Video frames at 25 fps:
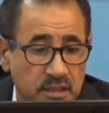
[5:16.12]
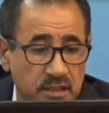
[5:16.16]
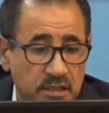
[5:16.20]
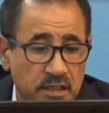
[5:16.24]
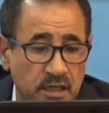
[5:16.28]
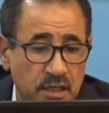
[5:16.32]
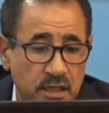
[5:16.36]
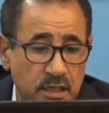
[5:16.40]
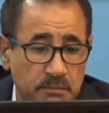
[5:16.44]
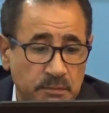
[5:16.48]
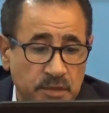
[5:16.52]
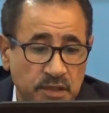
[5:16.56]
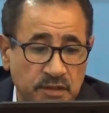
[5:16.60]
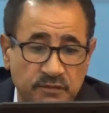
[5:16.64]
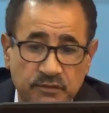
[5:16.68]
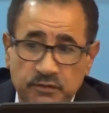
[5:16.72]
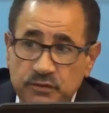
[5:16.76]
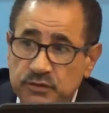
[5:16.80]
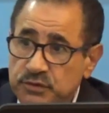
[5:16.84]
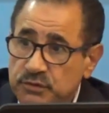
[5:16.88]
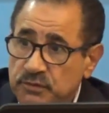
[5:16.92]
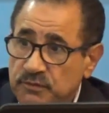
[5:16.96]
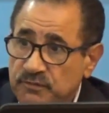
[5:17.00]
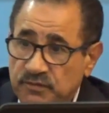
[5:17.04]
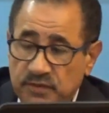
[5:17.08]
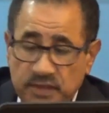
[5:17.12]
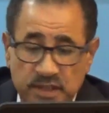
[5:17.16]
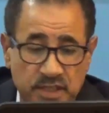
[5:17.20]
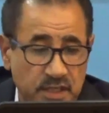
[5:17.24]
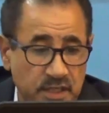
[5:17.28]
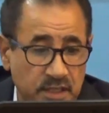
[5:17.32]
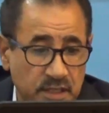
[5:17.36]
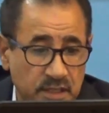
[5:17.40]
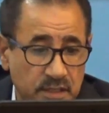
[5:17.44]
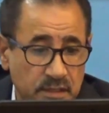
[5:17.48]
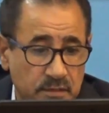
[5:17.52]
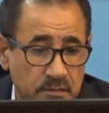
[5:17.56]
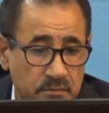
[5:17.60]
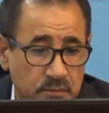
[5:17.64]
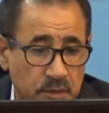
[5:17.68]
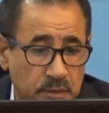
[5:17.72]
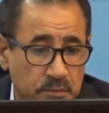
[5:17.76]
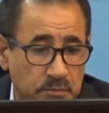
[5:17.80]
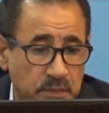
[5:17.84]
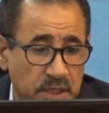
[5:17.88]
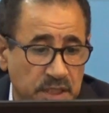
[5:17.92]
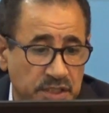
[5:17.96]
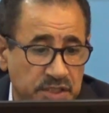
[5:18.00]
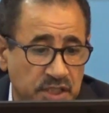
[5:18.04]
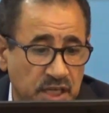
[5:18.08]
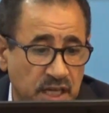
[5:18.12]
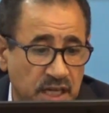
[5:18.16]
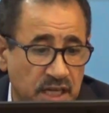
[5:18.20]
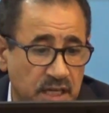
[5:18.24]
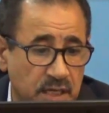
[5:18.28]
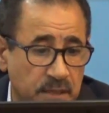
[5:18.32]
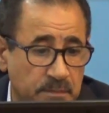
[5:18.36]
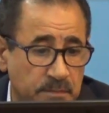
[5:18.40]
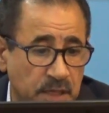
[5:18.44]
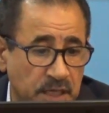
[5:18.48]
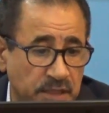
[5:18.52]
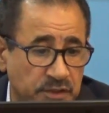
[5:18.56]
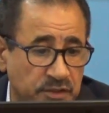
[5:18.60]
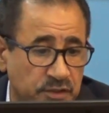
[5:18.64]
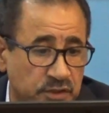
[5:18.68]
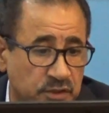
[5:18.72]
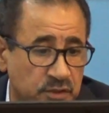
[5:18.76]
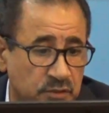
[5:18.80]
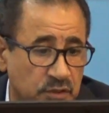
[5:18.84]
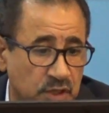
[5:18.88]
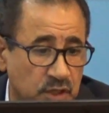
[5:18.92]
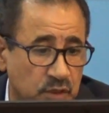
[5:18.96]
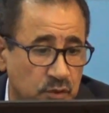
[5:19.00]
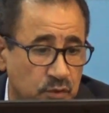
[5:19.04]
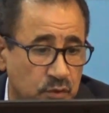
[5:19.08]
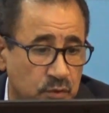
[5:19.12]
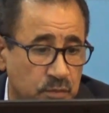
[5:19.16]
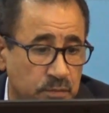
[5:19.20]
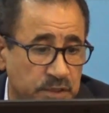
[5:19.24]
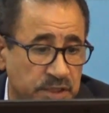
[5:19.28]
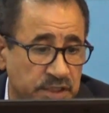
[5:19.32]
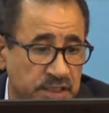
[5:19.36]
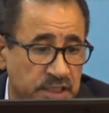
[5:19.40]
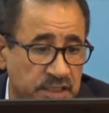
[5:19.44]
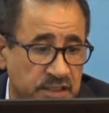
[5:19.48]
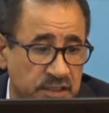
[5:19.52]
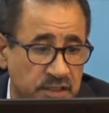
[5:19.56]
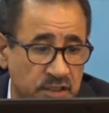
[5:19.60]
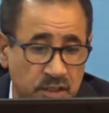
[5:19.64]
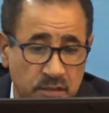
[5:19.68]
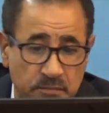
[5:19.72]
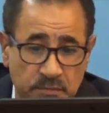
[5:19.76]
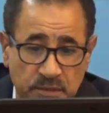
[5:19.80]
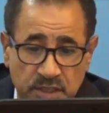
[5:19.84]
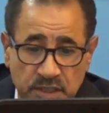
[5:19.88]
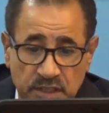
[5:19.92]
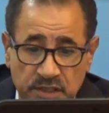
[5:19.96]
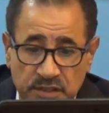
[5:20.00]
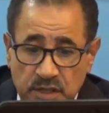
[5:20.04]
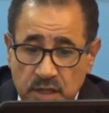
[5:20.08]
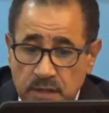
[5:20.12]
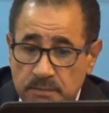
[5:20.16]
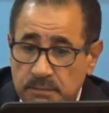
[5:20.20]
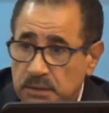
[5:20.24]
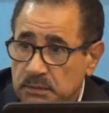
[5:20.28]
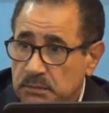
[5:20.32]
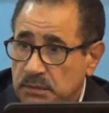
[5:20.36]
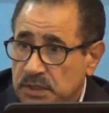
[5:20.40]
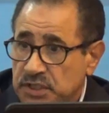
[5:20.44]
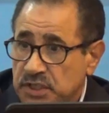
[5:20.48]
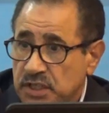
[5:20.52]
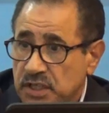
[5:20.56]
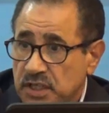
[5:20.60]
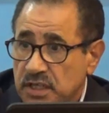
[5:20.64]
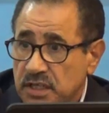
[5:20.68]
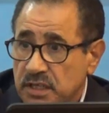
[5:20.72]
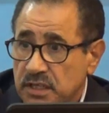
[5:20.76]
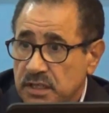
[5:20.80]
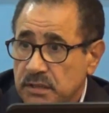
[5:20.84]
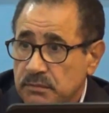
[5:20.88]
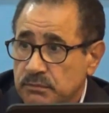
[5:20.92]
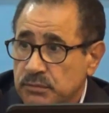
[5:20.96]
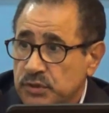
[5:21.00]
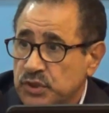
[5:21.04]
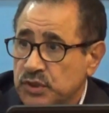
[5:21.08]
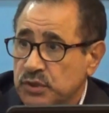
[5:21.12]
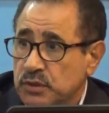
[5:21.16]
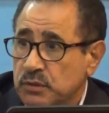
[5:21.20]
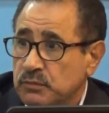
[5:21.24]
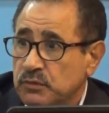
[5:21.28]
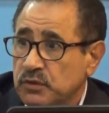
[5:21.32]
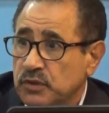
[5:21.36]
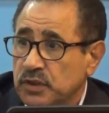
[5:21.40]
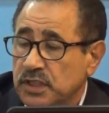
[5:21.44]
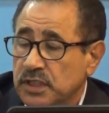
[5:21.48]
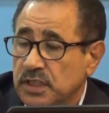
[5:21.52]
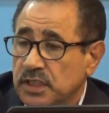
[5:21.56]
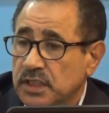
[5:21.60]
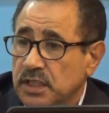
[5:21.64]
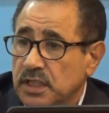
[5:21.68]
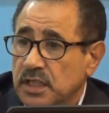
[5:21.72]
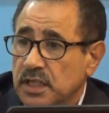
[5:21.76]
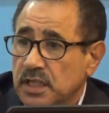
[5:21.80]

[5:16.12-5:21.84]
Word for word: دائما يفوزون فيها مما جعل بعض الدول الأوروبية تتهم النظام المجري الشمولي